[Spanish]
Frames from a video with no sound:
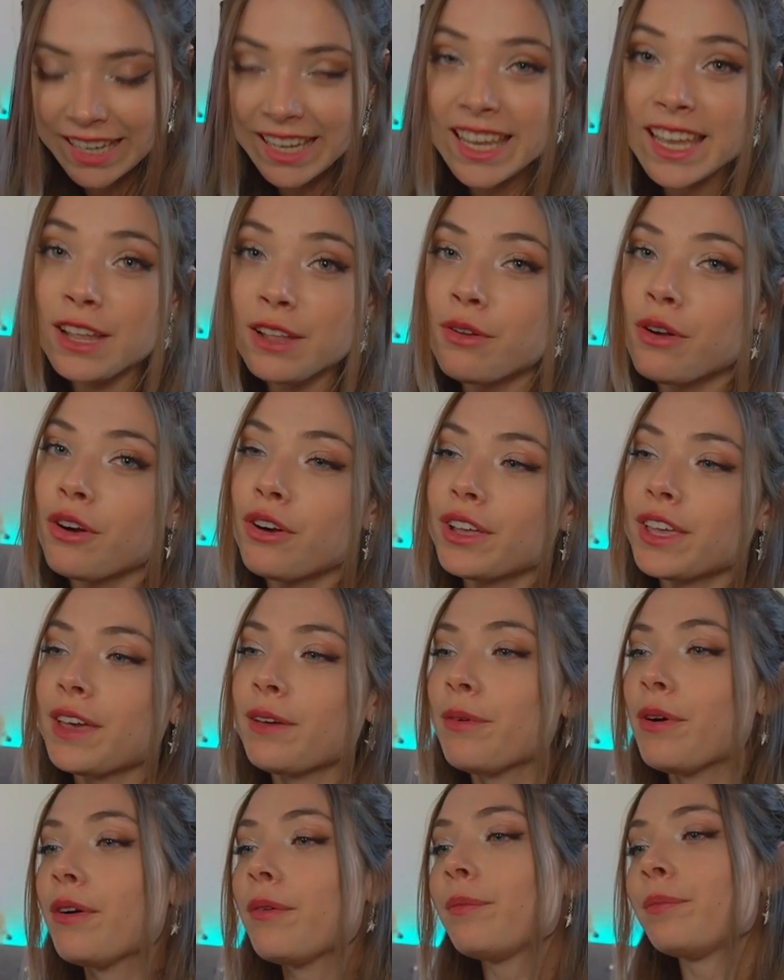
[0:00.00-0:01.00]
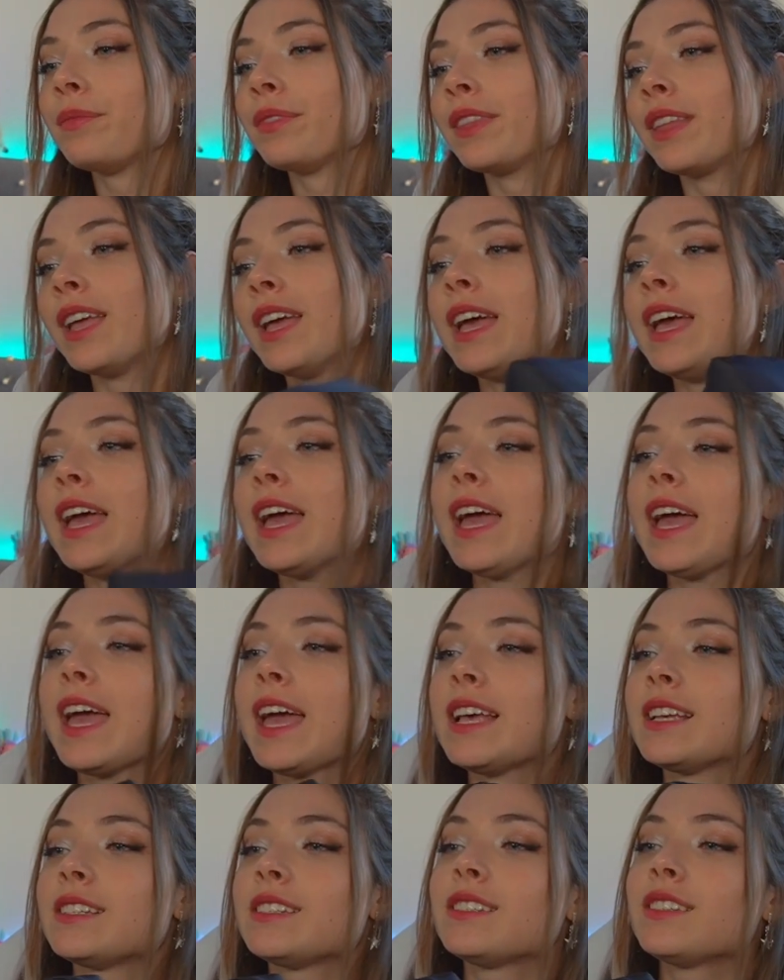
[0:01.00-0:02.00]
Y luego llevo
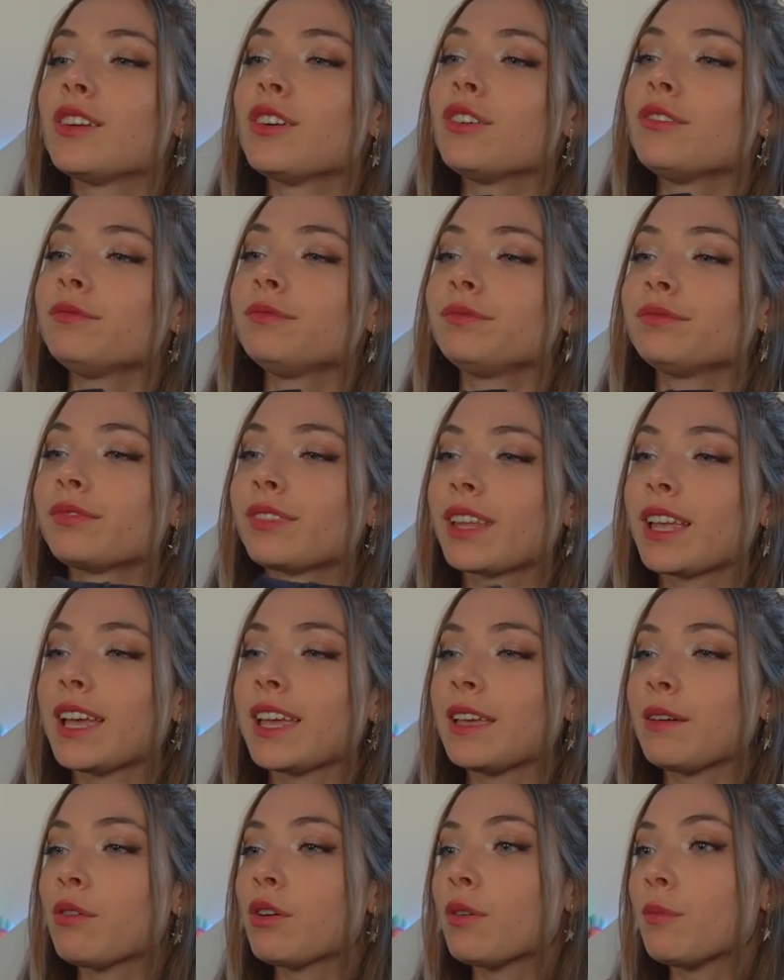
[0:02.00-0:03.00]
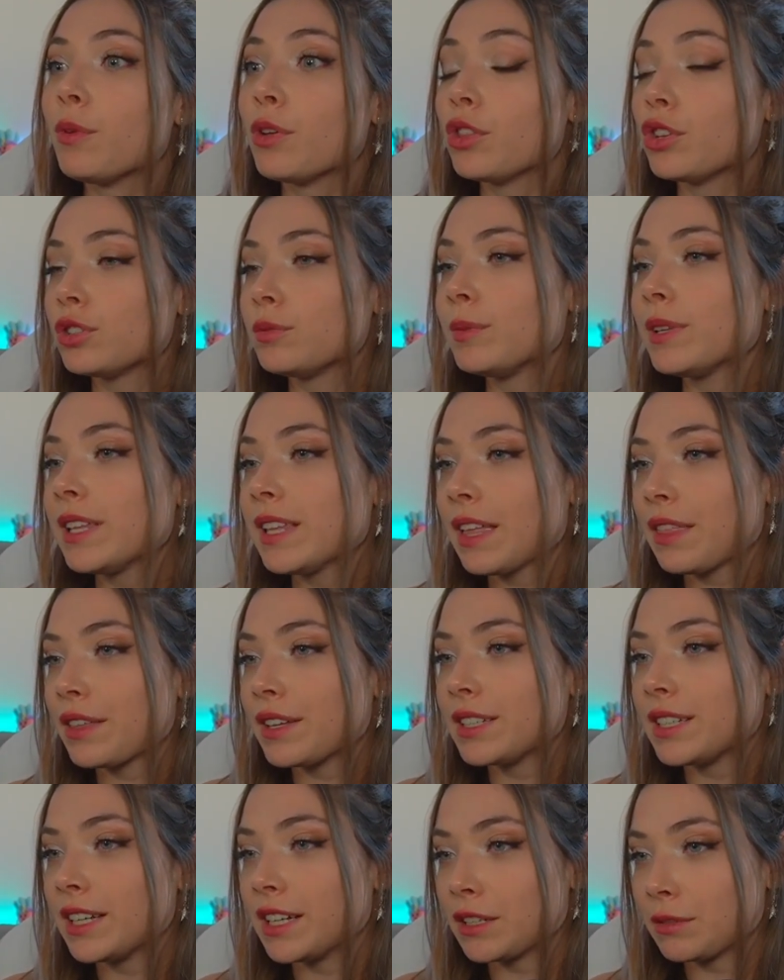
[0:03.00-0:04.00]
esto, que llevo como dos mini
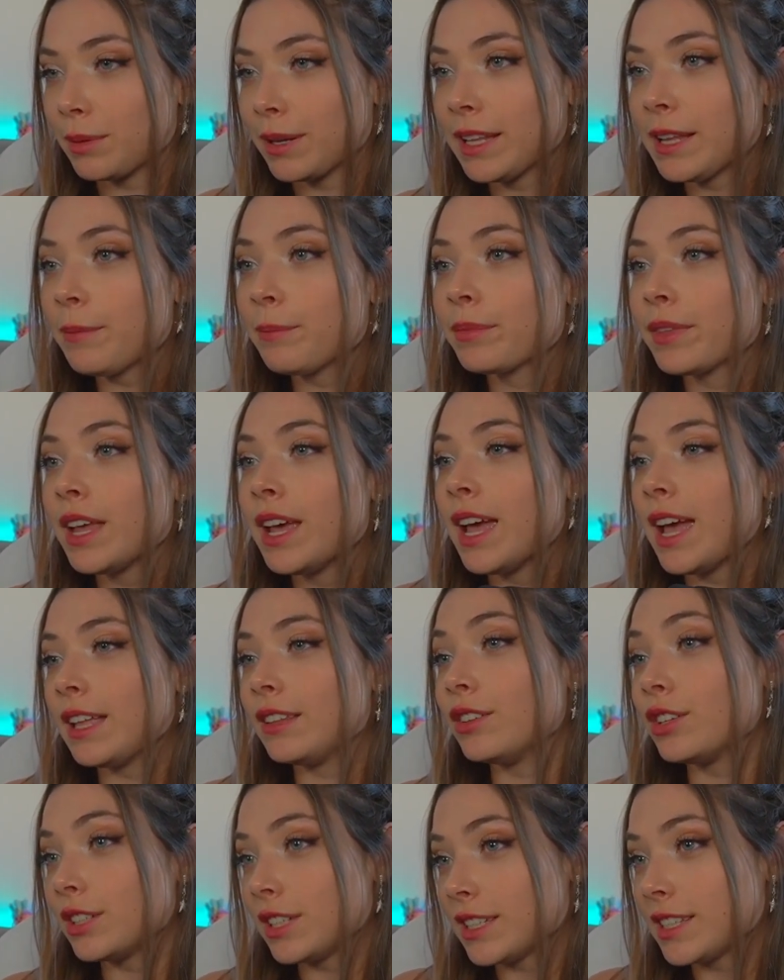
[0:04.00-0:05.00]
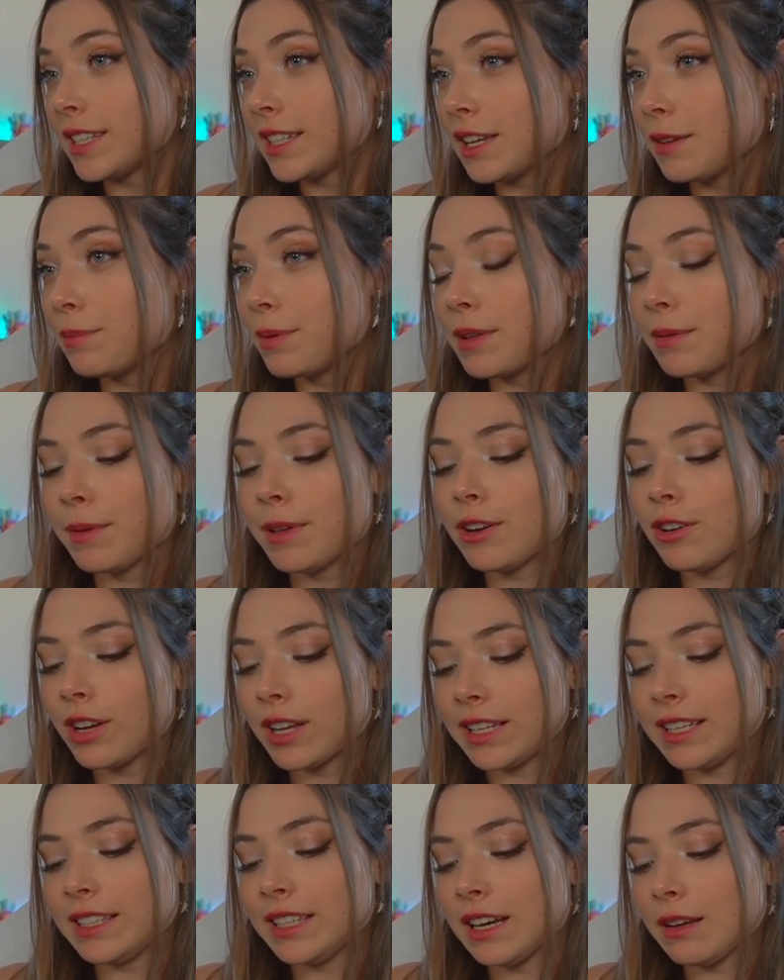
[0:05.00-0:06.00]
neceseres, ¿vale? Entonces este es el primero
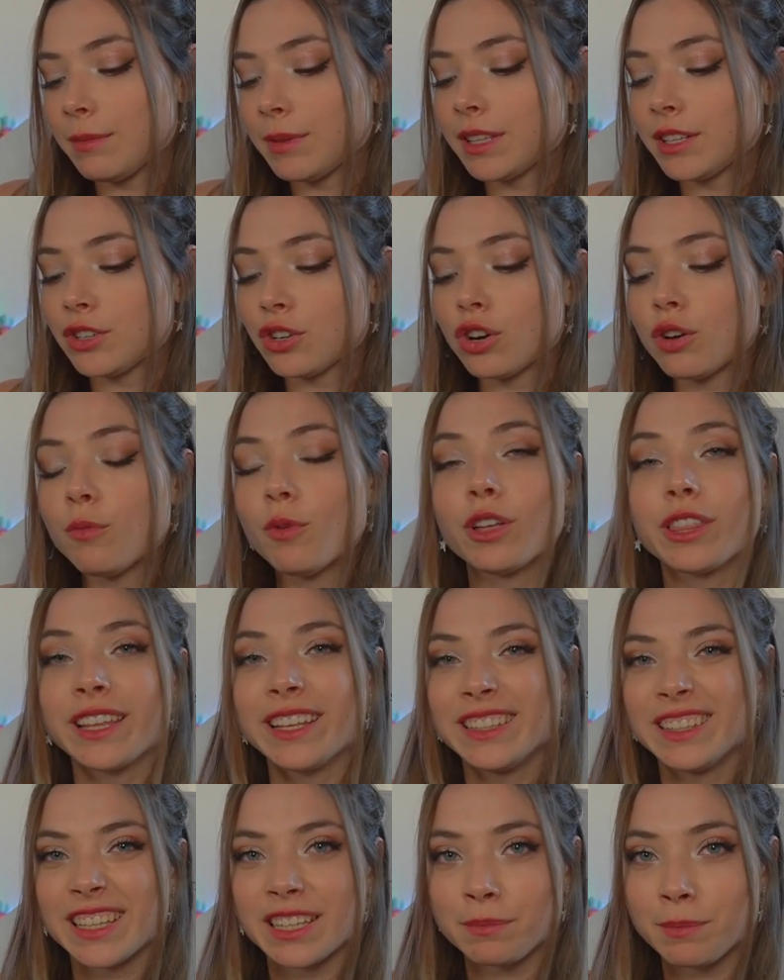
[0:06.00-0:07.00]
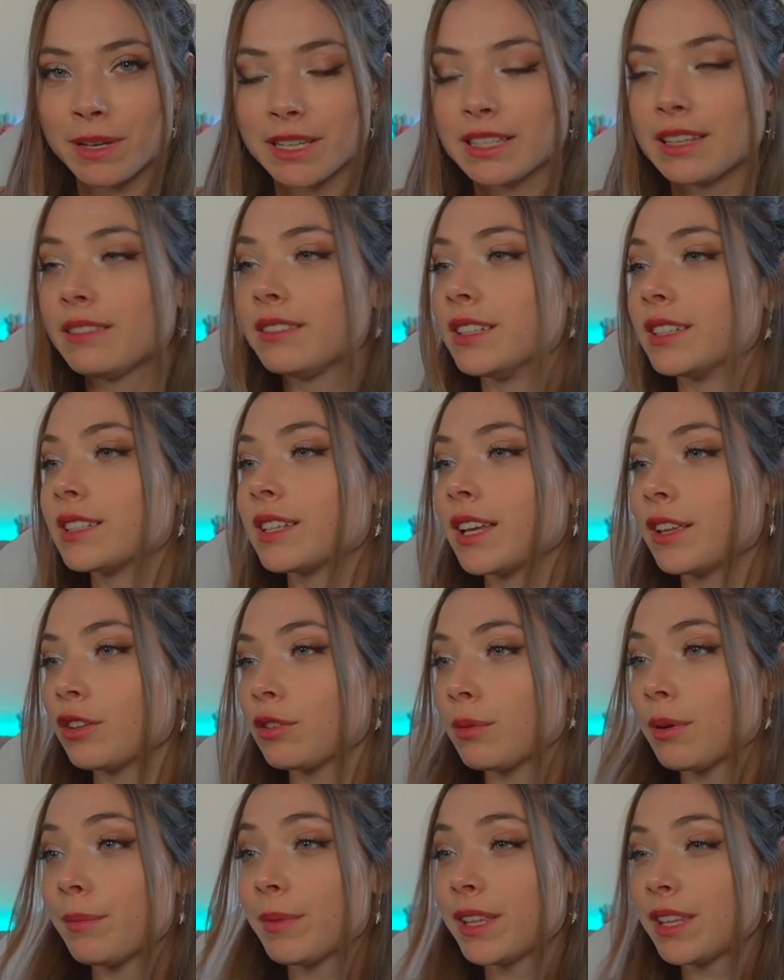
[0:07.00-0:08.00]
que literalmente son como de indispensables, que
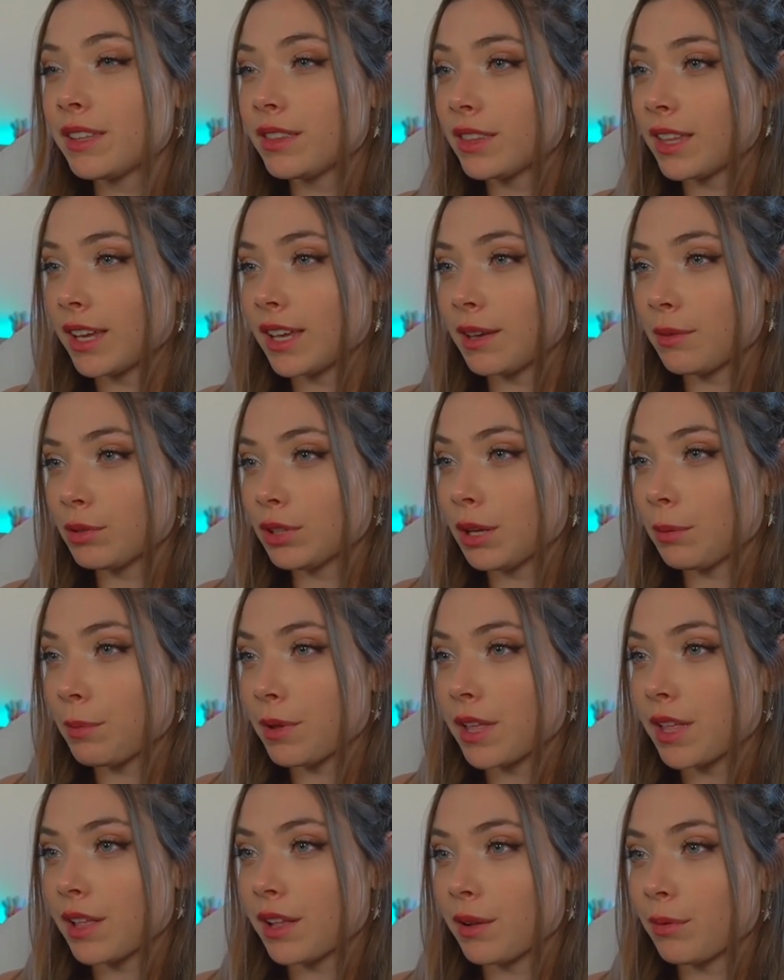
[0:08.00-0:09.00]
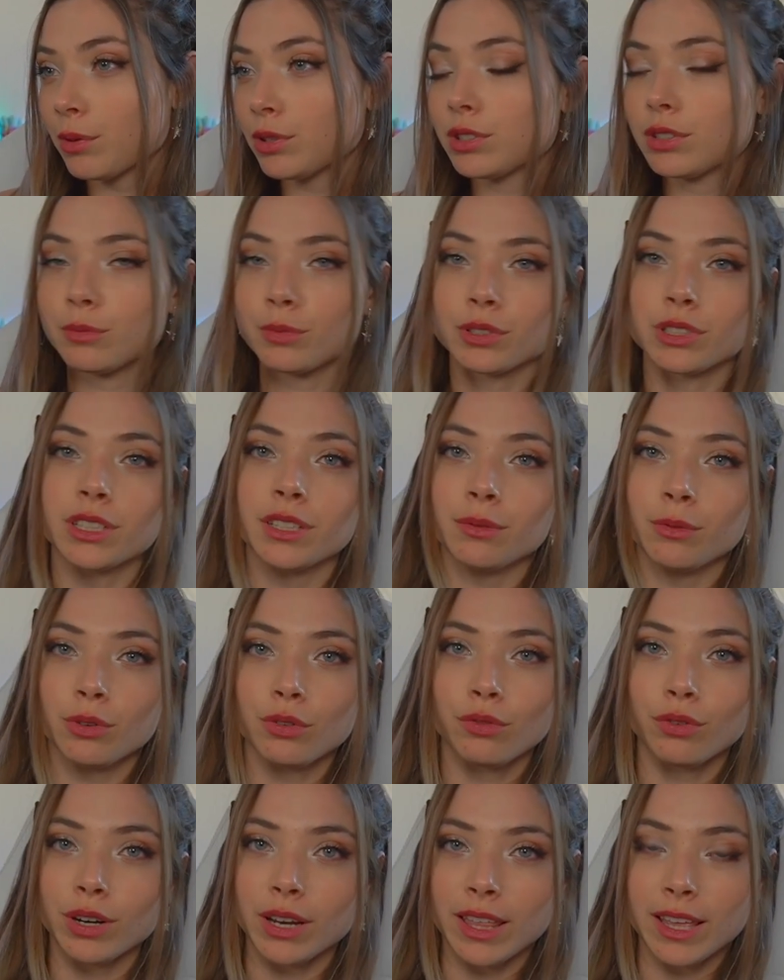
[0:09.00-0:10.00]
normalmente llevo también en el bolso por si
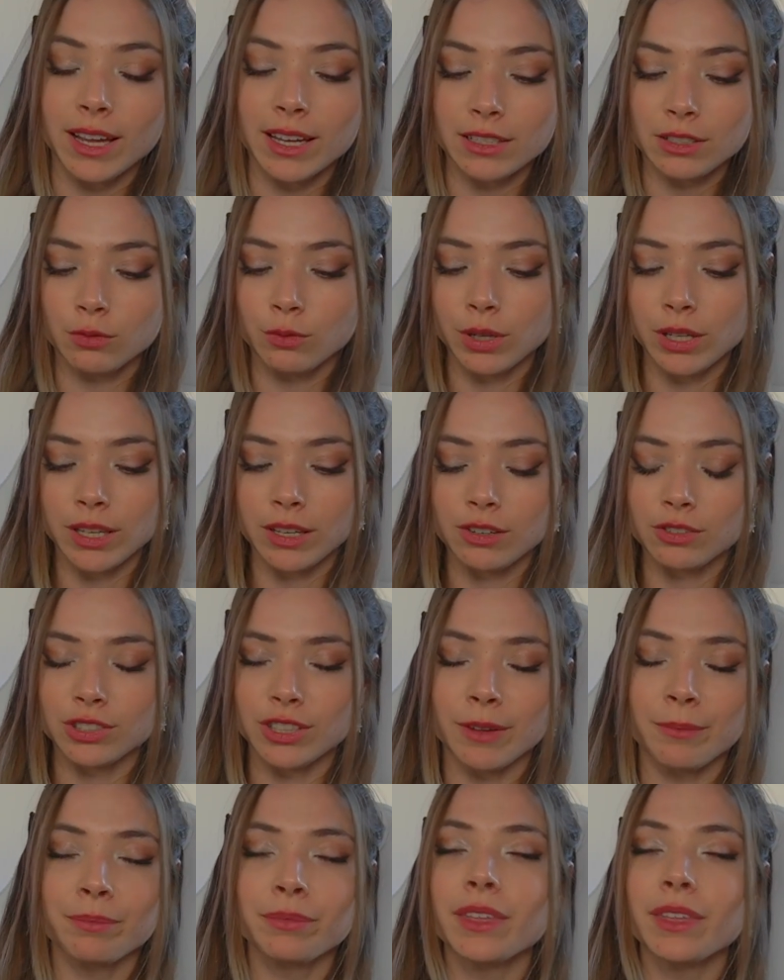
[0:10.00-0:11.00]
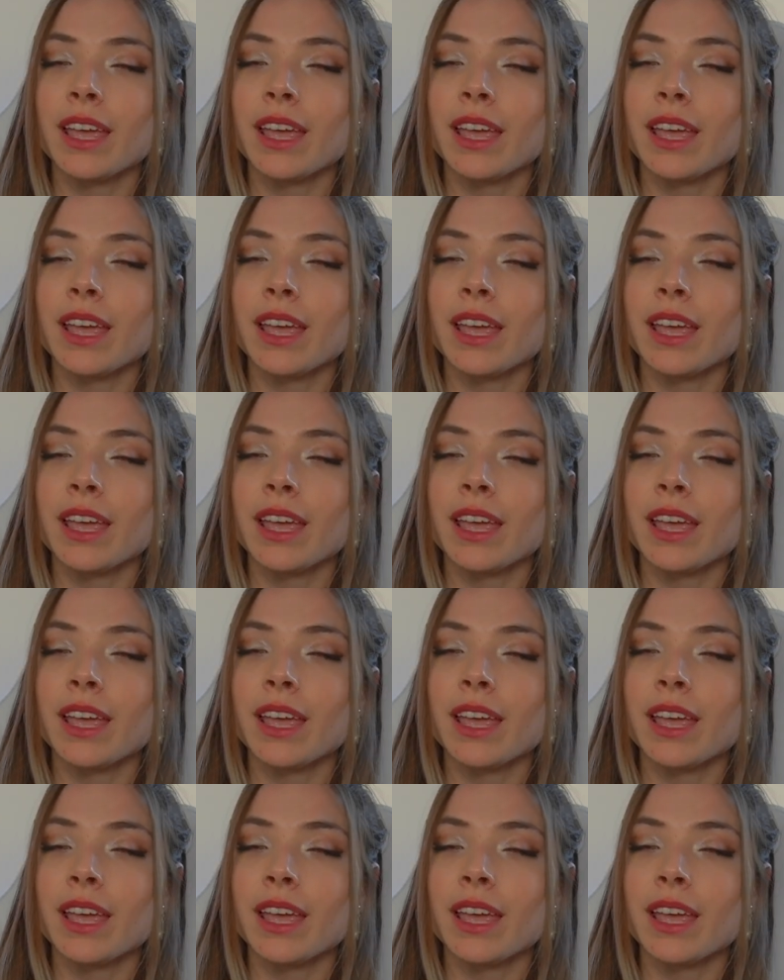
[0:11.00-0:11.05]
voy fuera de casa o cualquier cosa.